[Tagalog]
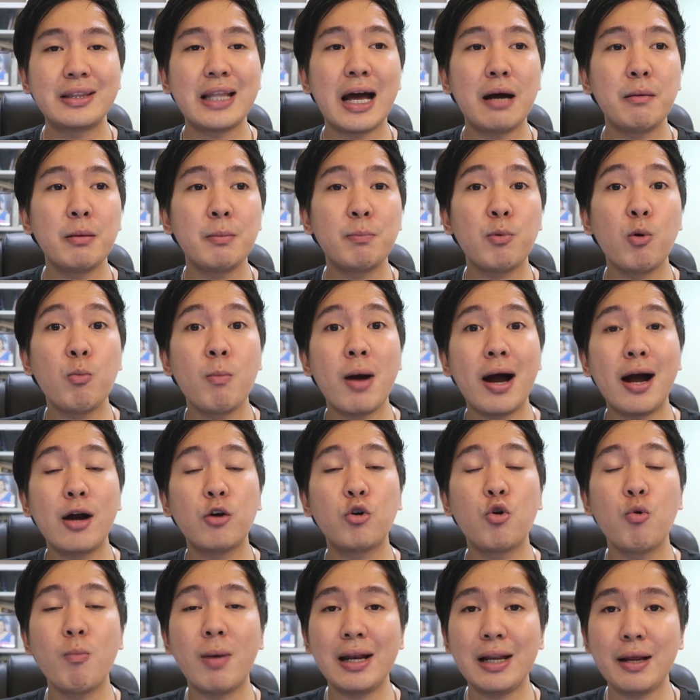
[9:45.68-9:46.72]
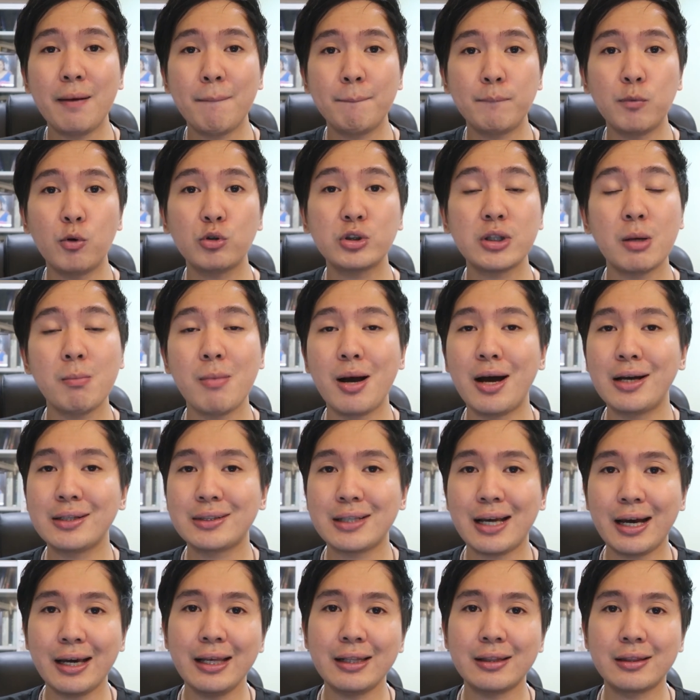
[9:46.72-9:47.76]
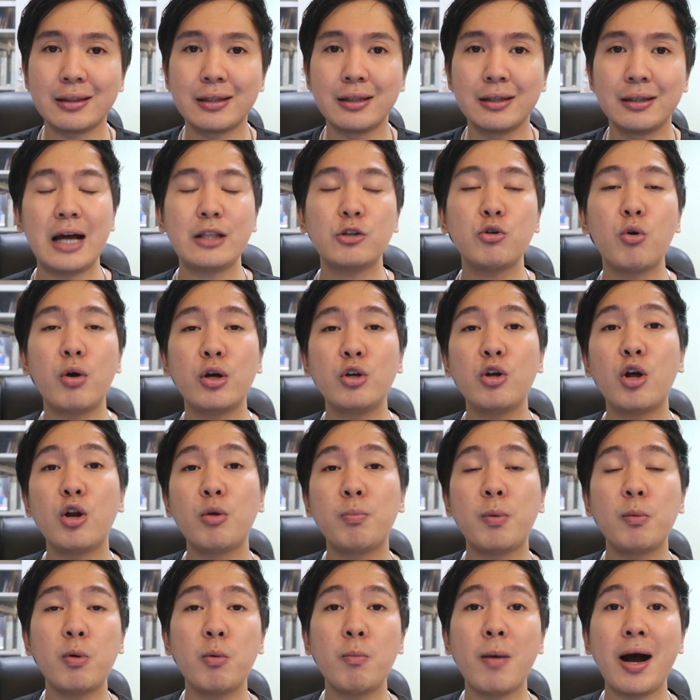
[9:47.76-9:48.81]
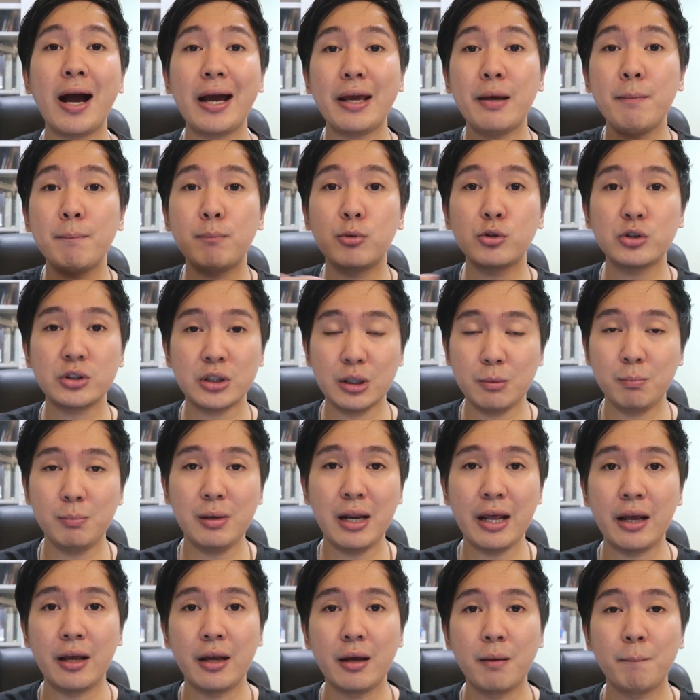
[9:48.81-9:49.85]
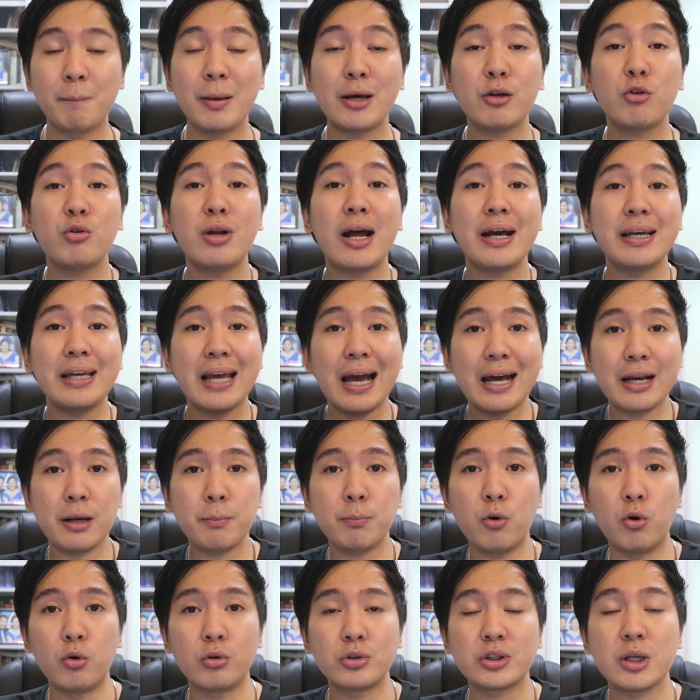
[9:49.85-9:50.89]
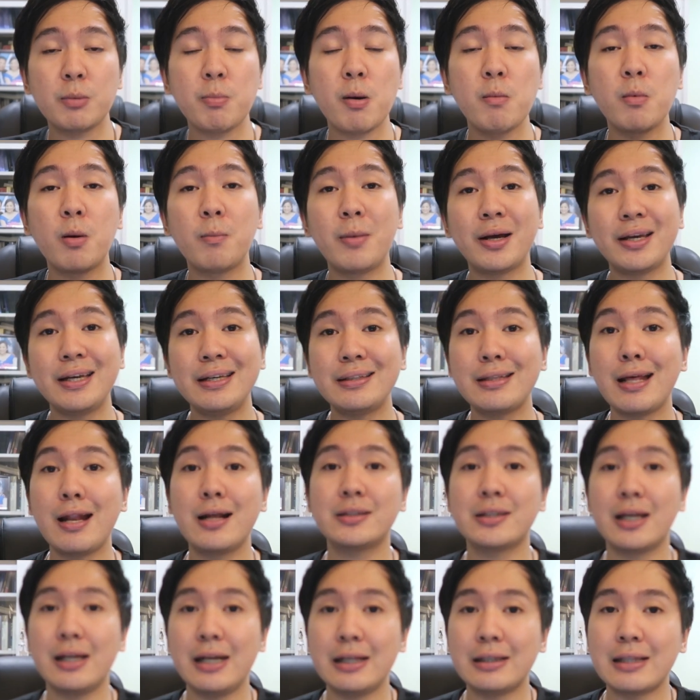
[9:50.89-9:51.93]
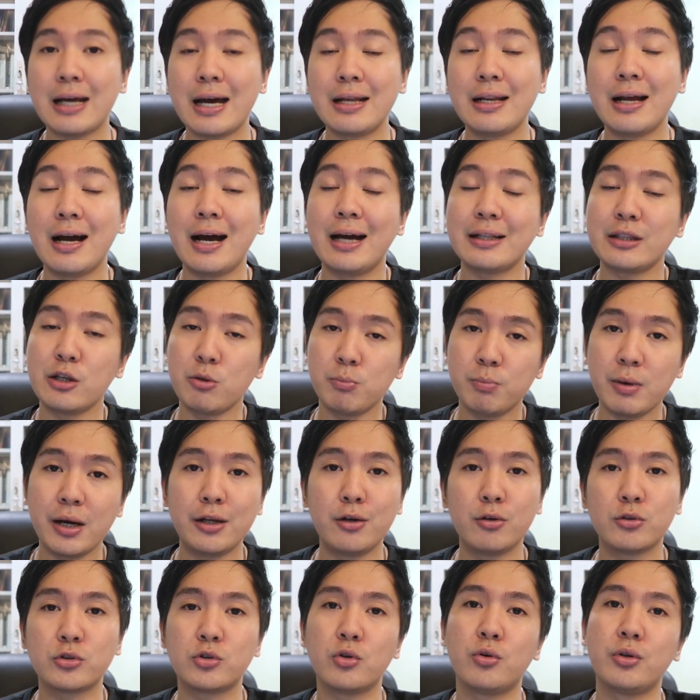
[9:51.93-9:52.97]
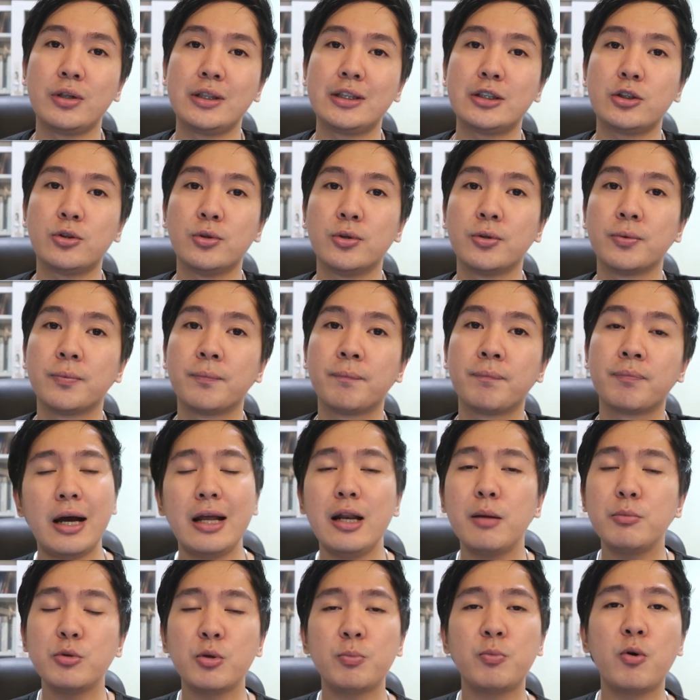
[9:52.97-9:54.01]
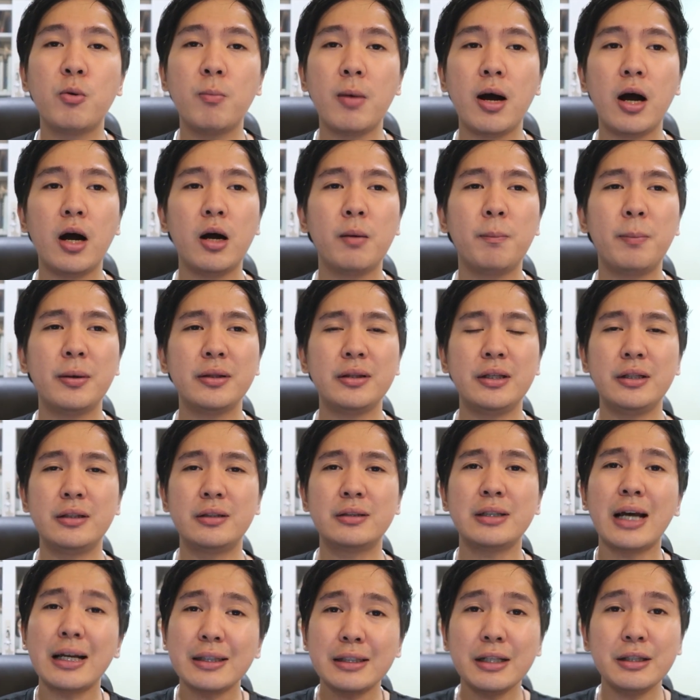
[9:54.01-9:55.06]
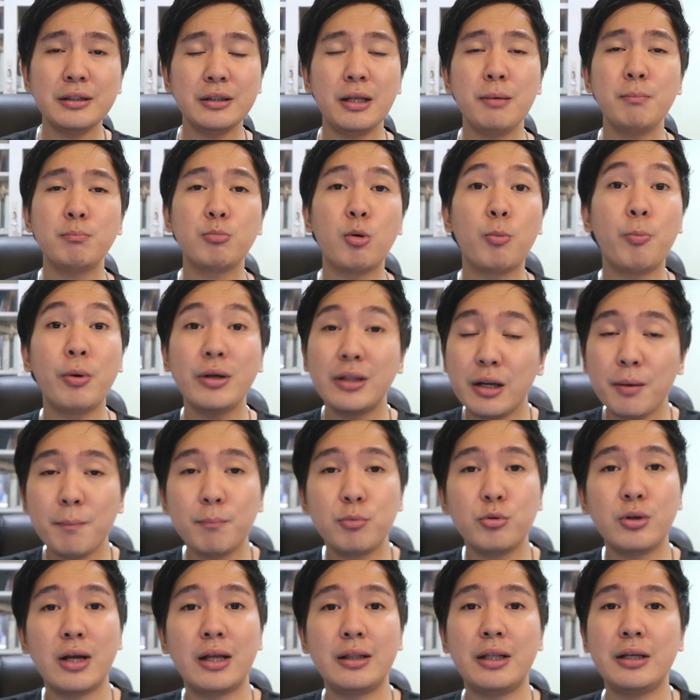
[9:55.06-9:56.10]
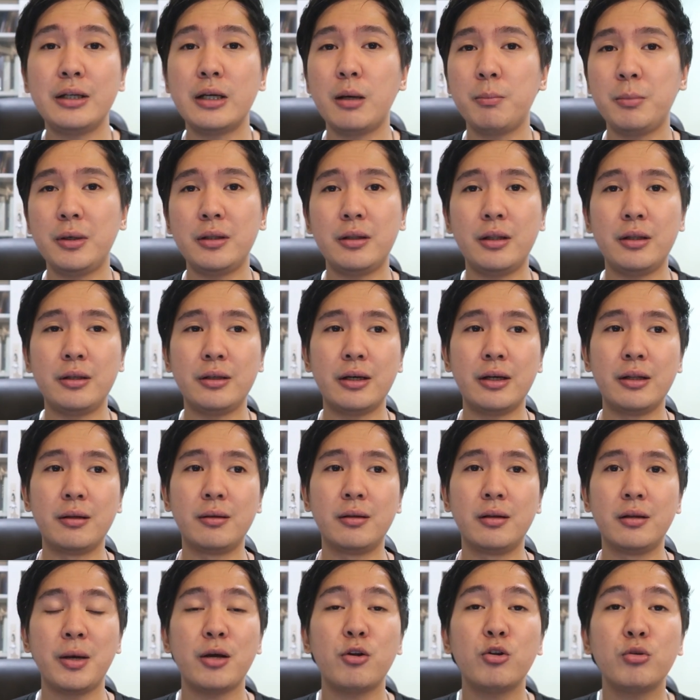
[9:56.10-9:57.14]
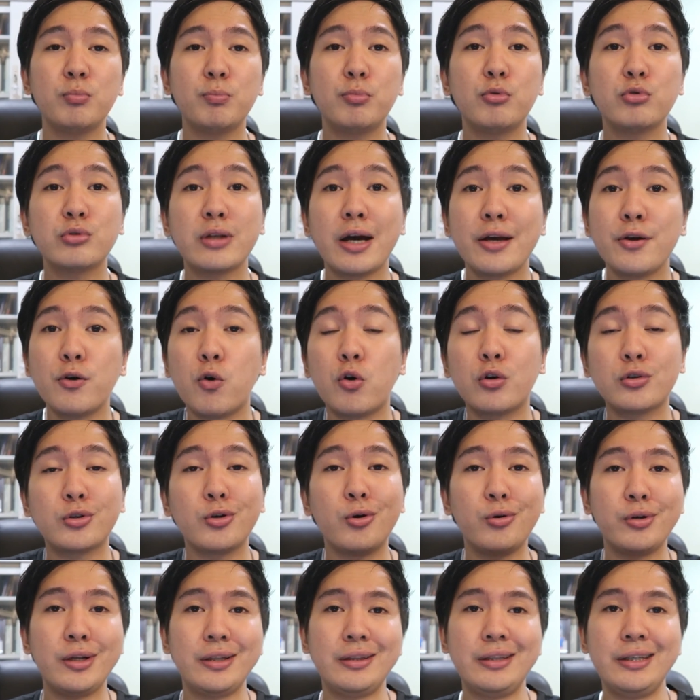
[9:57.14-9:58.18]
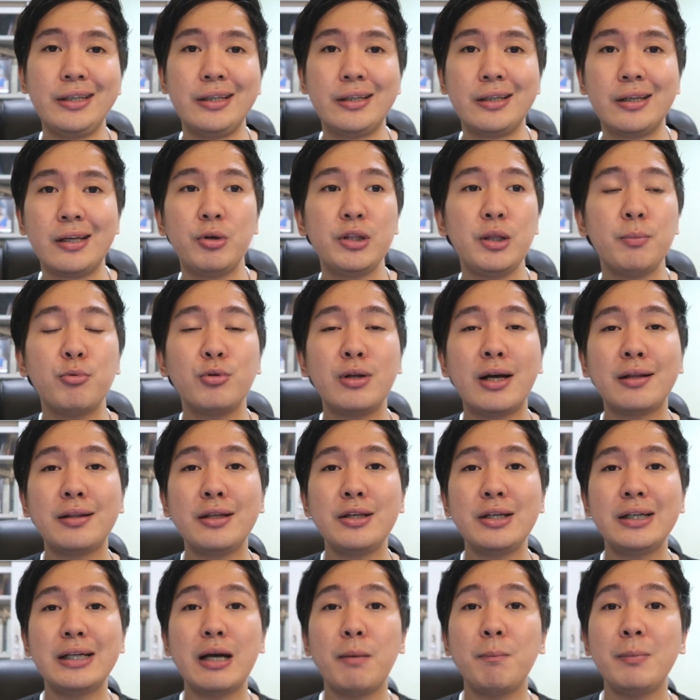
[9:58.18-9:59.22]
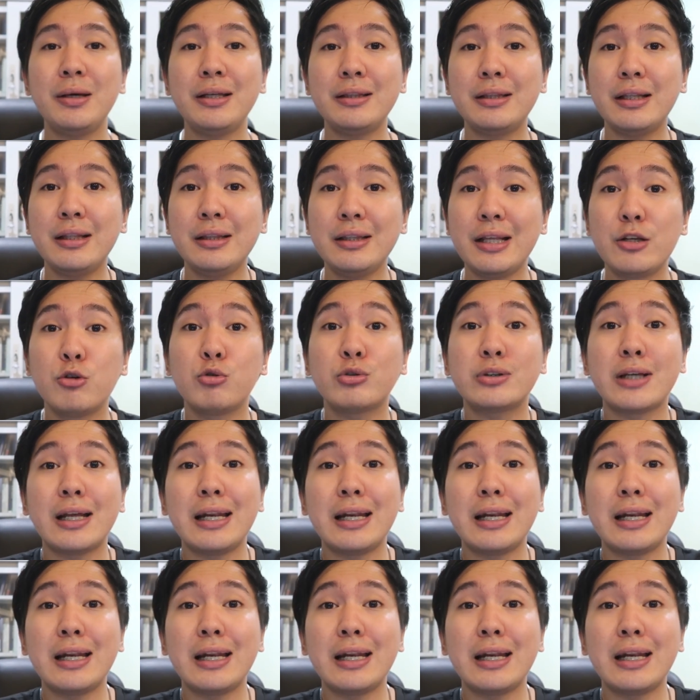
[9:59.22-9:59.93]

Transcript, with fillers: ang dami pong mga gumaling po sa mga sakit at kung ano-ano pa pong mga imposible pero nangyari po sa pamamagitan ng salita ng ating Panginoong Kristo. Alam niyo po mga kapatid, sa atin din po, pwede rin po natin gamitin yan. Meron po tayong authority. Pwede po natin gamitin din